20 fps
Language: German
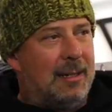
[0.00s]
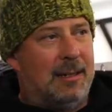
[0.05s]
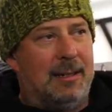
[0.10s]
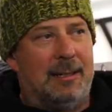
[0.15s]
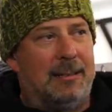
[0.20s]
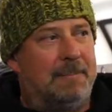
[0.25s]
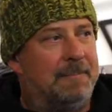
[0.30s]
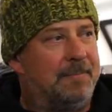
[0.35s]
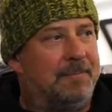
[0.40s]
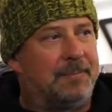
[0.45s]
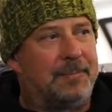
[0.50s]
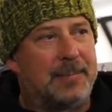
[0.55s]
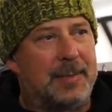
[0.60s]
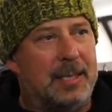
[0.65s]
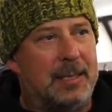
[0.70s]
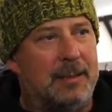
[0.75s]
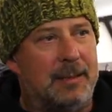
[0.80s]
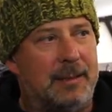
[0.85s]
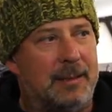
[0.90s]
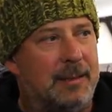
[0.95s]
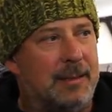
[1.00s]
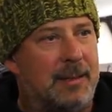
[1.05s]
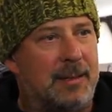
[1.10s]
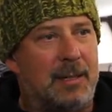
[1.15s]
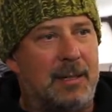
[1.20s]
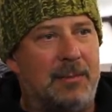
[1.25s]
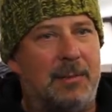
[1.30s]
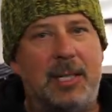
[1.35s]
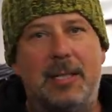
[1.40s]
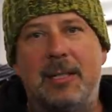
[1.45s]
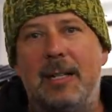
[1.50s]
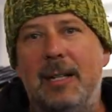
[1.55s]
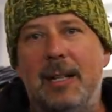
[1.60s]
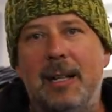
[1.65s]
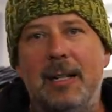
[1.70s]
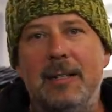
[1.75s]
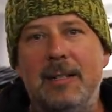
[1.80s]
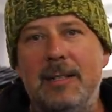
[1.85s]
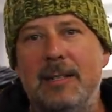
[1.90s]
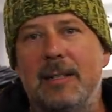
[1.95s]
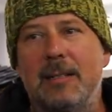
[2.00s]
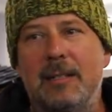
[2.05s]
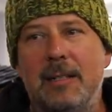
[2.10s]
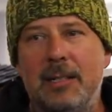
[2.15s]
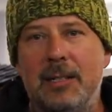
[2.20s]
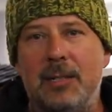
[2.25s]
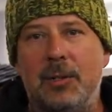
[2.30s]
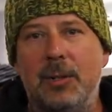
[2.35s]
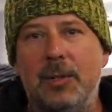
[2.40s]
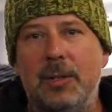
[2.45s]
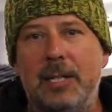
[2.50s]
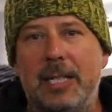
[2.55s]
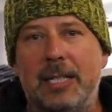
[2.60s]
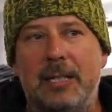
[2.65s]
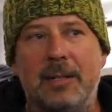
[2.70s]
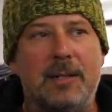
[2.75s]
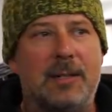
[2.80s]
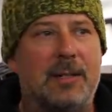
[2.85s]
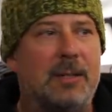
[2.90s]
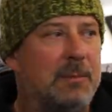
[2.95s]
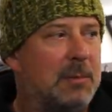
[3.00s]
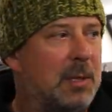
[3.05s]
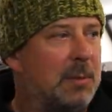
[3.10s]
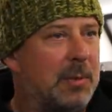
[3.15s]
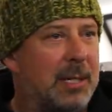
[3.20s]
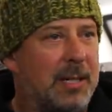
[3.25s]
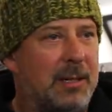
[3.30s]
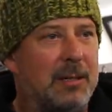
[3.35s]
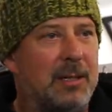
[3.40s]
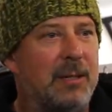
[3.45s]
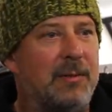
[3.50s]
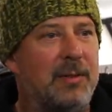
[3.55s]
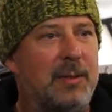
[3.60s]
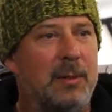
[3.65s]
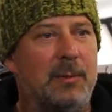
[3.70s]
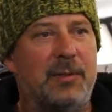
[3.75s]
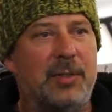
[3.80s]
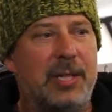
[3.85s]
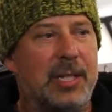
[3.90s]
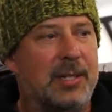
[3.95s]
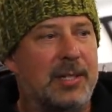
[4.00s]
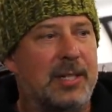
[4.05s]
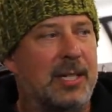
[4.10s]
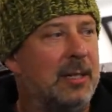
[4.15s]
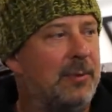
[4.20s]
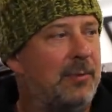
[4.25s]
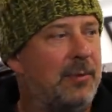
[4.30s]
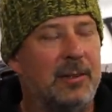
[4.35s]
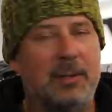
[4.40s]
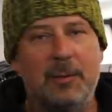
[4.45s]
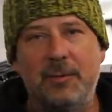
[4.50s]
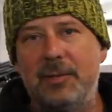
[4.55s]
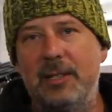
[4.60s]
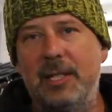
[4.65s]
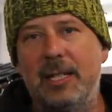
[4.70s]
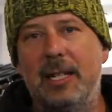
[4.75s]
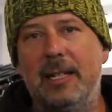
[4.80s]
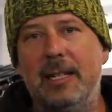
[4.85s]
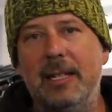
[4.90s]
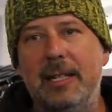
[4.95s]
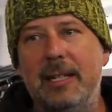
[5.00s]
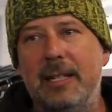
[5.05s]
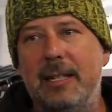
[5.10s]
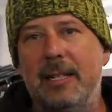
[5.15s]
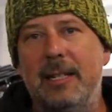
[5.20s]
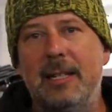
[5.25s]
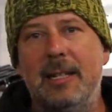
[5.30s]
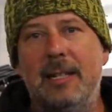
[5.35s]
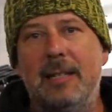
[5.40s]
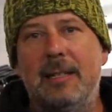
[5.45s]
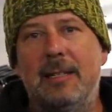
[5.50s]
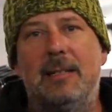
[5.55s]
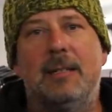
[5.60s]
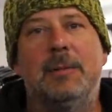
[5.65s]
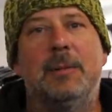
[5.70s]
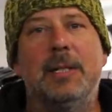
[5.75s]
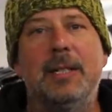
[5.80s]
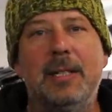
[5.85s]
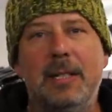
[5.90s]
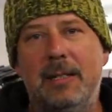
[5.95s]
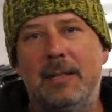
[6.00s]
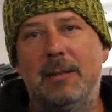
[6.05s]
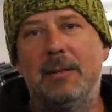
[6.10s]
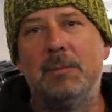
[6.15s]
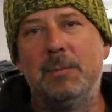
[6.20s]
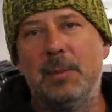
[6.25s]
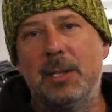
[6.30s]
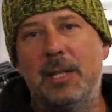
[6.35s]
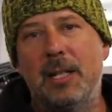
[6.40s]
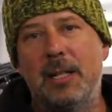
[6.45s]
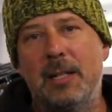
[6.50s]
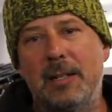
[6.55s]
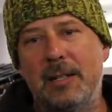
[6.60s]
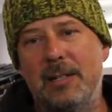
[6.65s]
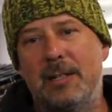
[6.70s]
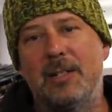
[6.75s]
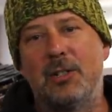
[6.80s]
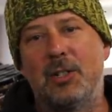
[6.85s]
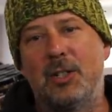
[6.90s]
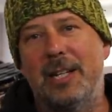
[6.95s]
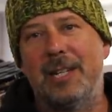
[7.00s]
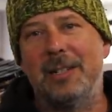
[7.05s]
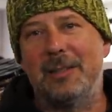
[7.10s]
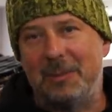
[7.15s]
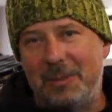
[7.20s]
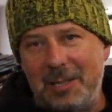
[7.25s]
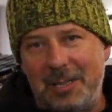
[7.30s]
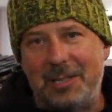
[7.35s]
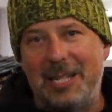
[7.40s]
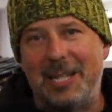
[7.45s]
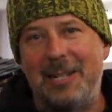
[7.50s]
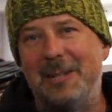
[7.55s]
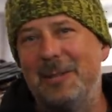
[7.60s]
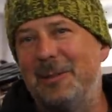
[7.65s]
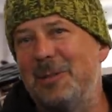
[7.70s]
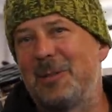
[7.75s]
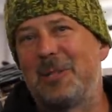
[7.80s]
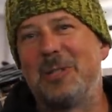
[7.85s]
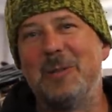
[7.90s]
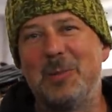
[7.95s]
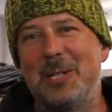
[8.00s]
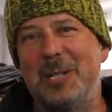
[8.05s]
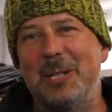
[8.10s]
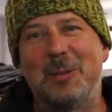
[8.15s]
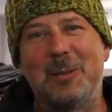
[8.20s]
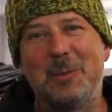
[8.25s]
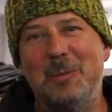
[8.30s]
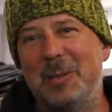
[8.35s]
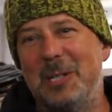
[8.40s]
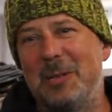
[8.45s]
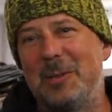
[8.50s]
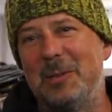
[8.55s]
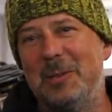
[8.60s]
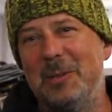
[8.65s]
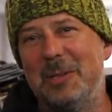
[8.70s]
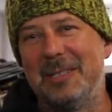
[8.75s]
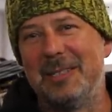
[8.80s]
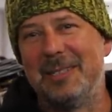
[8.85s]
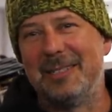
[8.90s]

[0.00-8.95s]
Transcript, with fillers: Ähm, ich sage mal, Tackle ist natürlich eine schöne Ergänzung. Man braucht ein vernünftiges Zelt, vernünftige Liege, aber nicht unbedingt kriegsentscheidend. Und ich denke, da stimmst auch du mir zu.